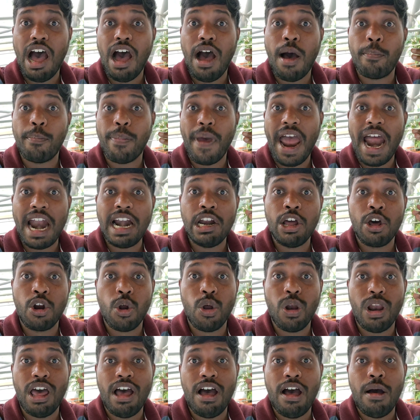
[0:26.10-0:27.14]
ఆ
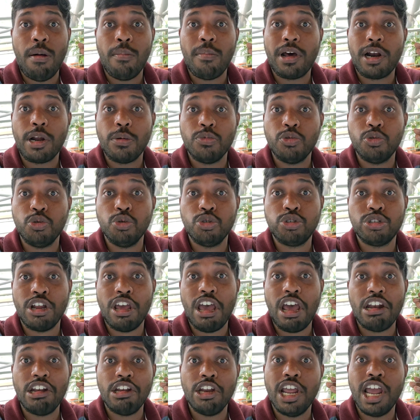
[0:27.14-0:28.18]
బ్యాండరోలా మనం
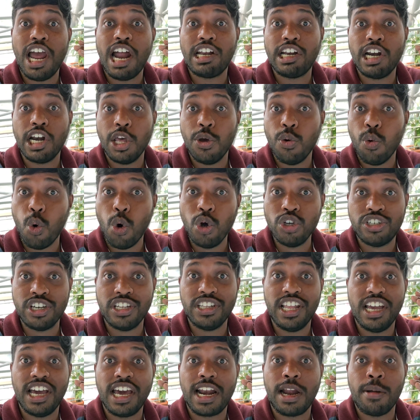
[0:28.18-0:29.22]
చూసినవన్నీ అట్లనే
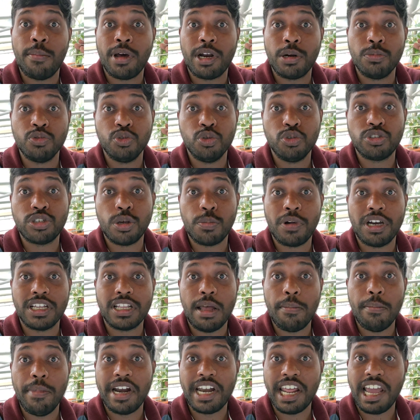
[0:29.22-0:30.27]
ఓషన్ దగ్గర మనం చూసాం కదా
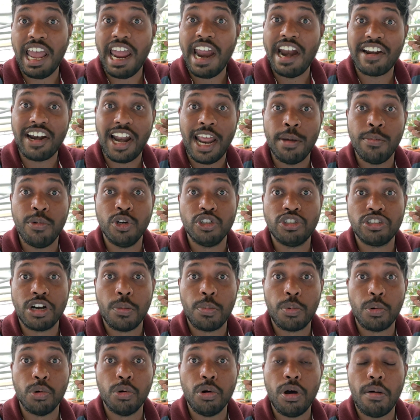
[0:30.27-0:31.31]
మెటకాయ ట్రైబ్
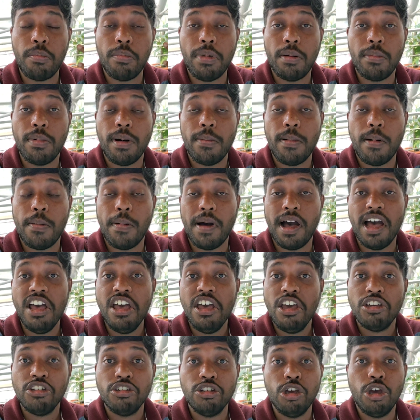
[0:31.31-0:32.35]
వచ్చినప్పుడు అబ్బాబ్బాబ్బా
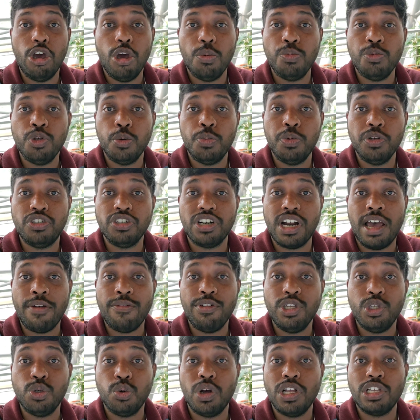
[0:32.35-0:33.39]
ఏం చూపించిండు ఆ
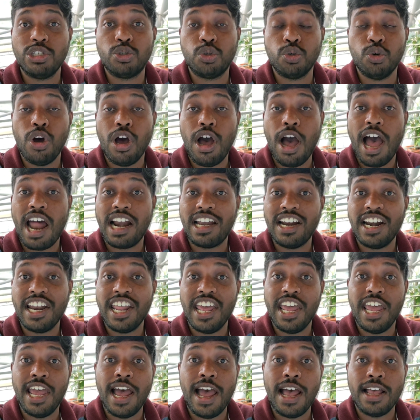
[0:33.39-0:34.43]
విజువల్స్
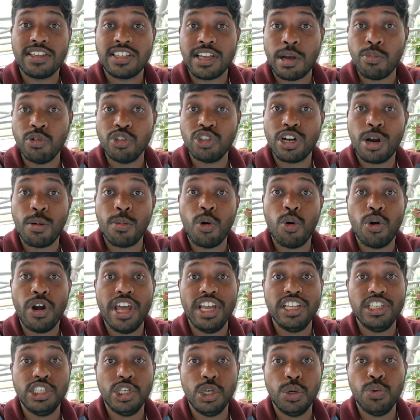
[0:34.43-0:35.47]
అట్లనే సముద్రంలో ఉండే
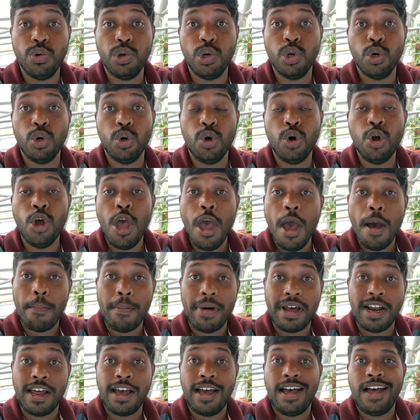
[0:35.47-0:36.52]
జీవులు
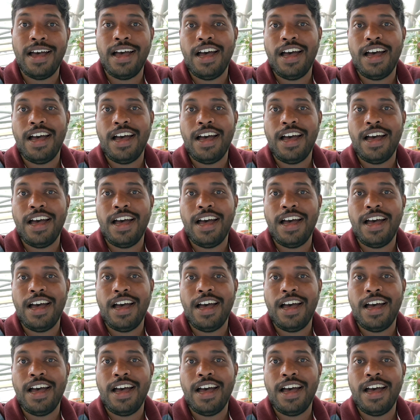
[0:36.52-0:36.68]
మన